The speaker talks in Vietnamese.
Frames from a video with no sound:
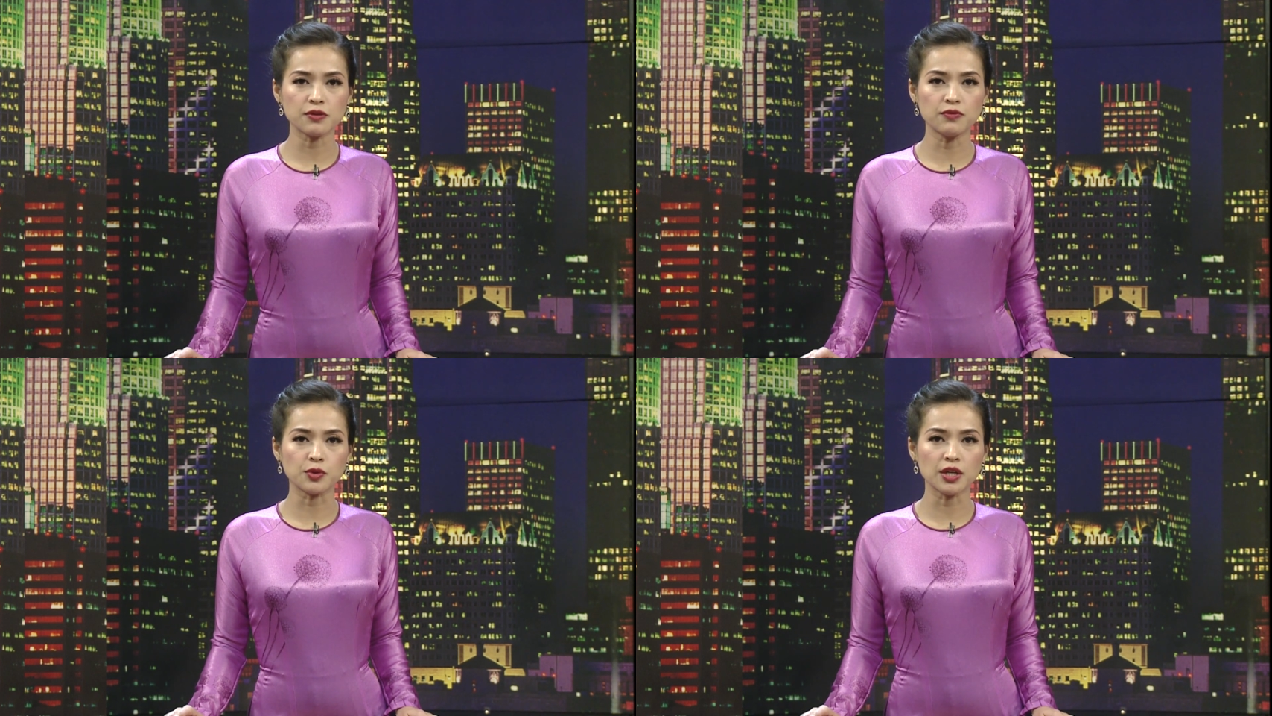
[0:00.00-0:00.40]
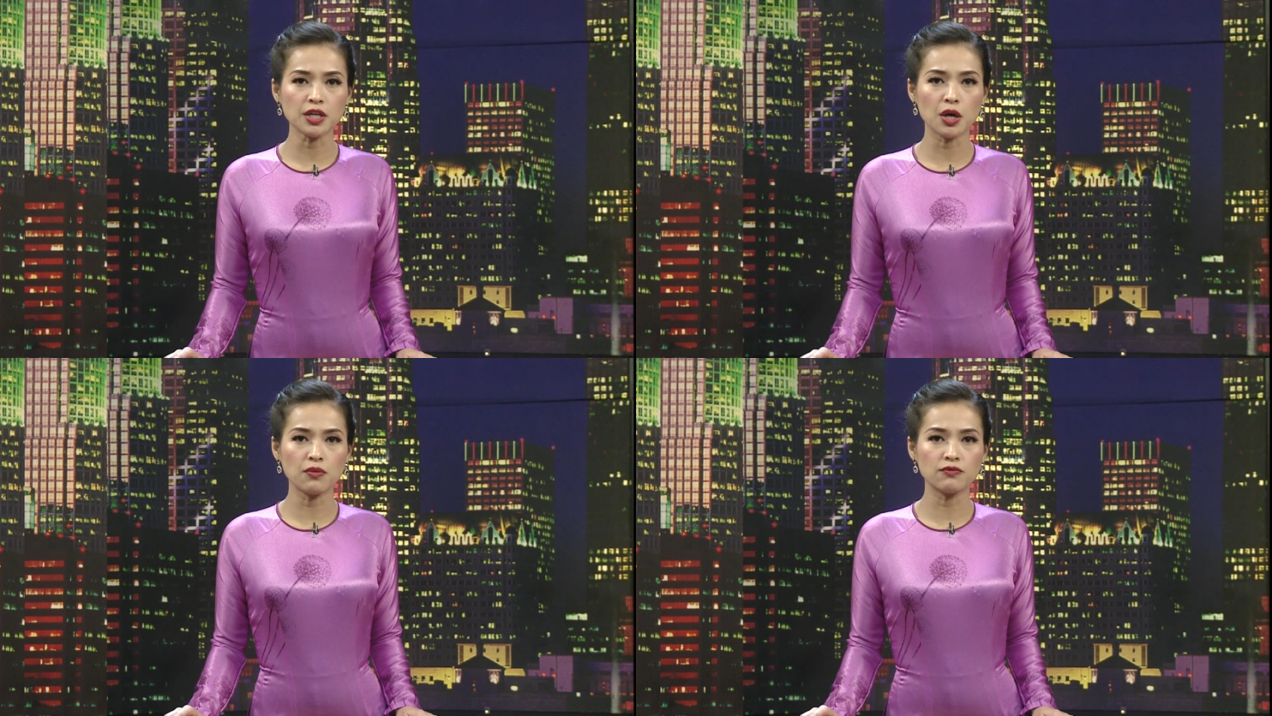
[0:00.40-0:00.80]
vụ tấn
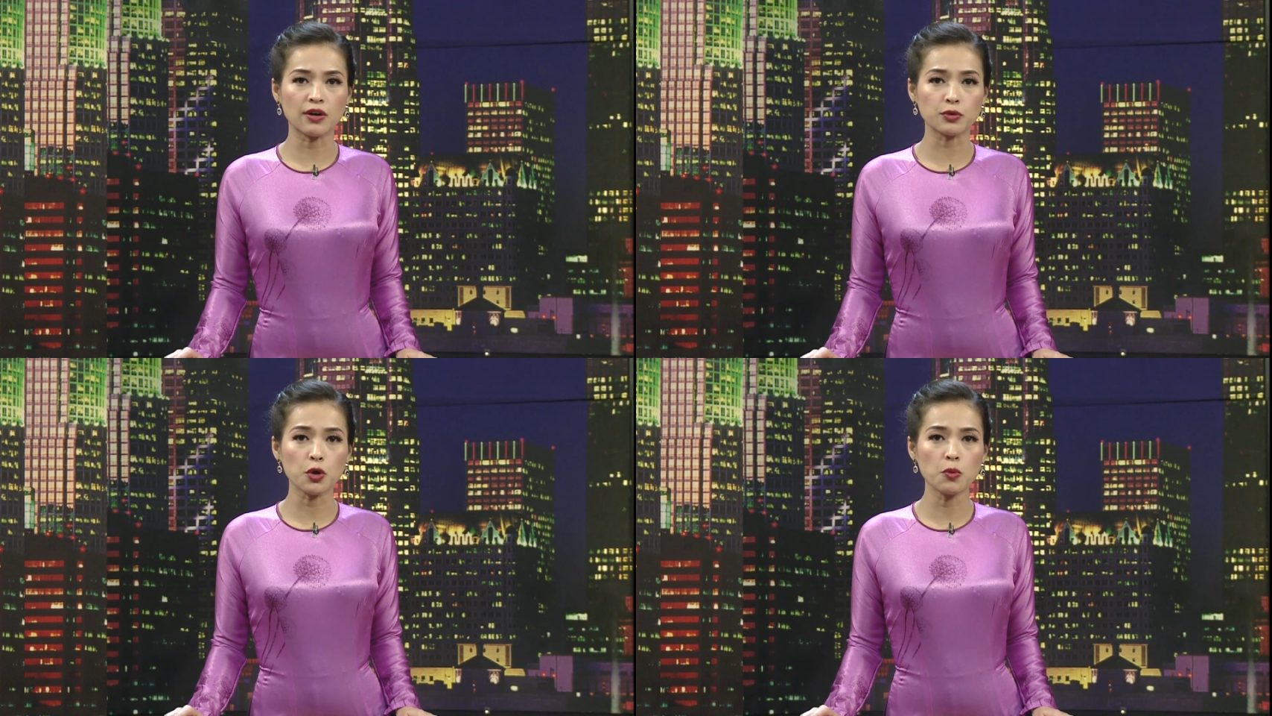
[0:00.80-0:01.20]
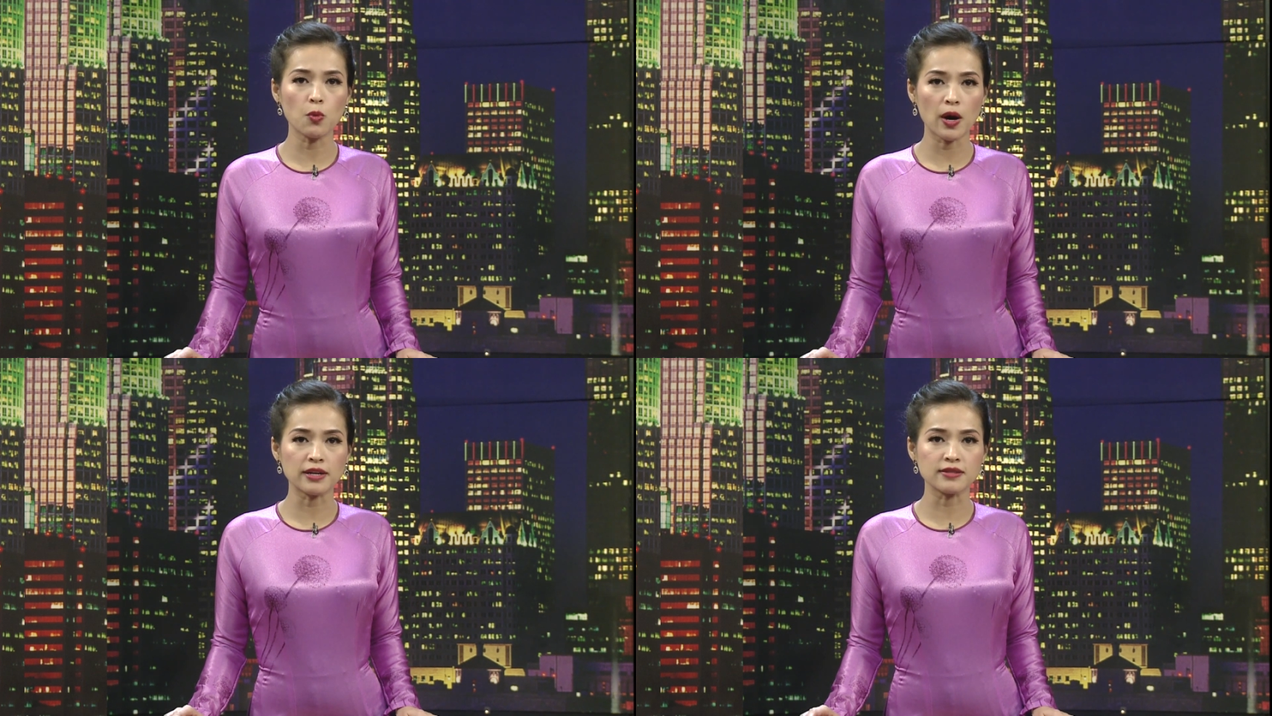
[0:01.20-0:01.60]
công vào thôn
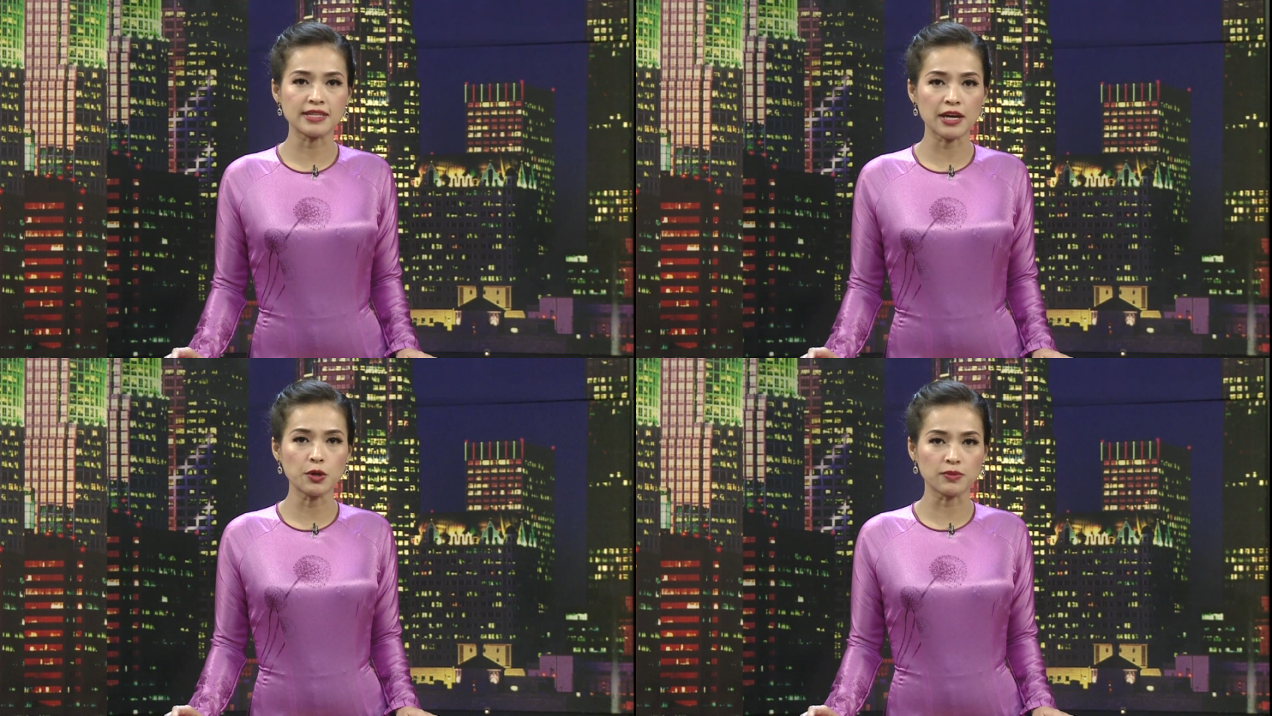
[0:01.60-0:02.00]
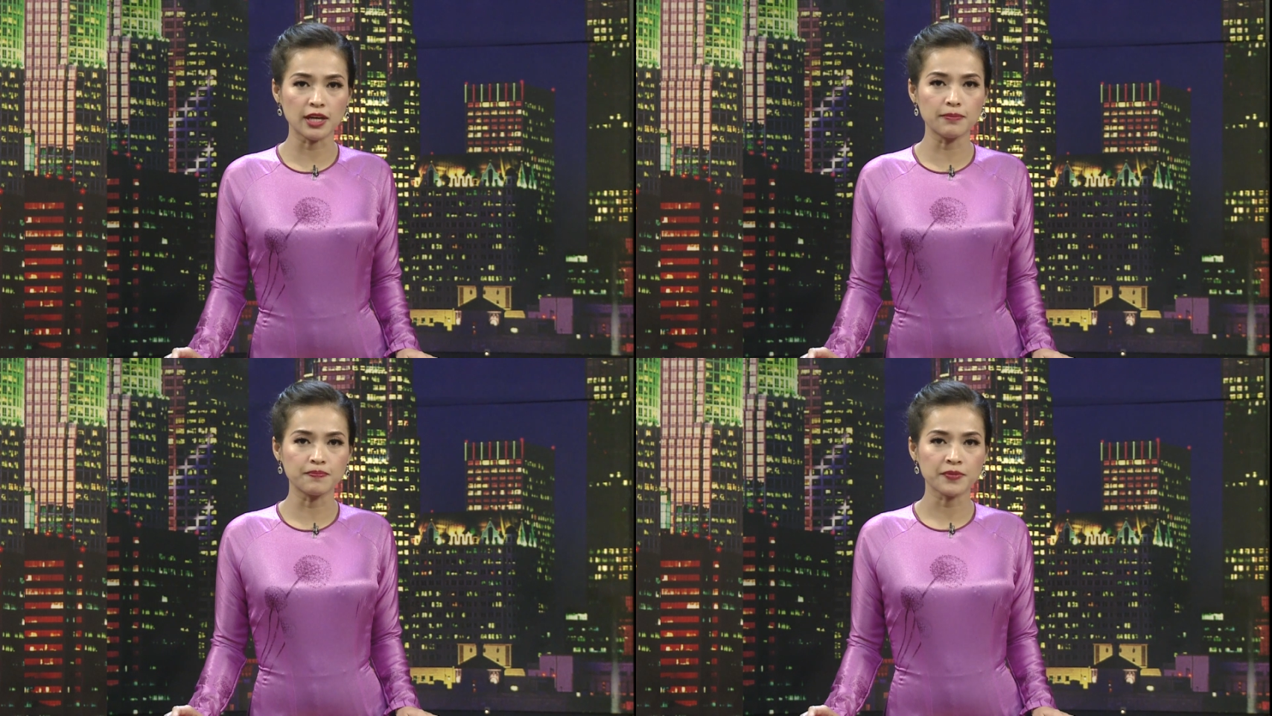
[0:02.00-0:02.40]
Hoành, xã Đồng Tâm.